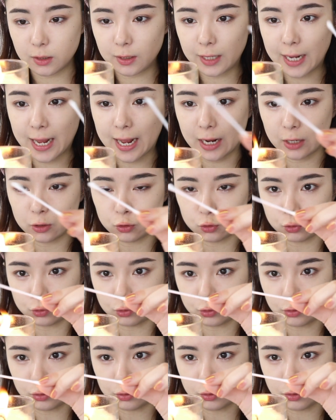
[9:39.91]
和蜡
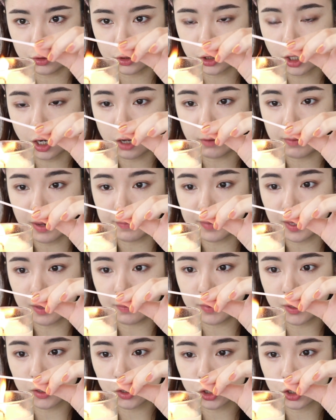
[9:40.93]
烛，稍微把棉
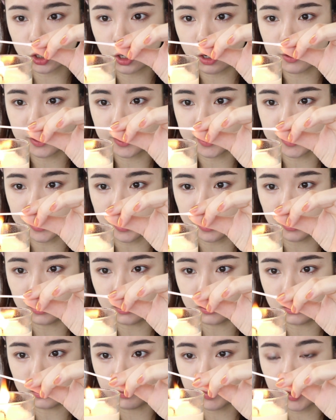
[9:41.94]
棒烧一下，
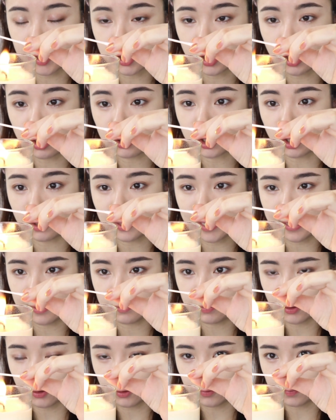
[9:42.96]
别烧着了啊，
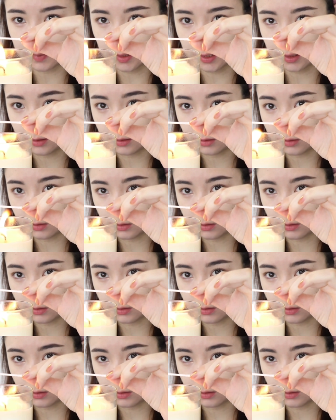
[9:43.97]
朋友们。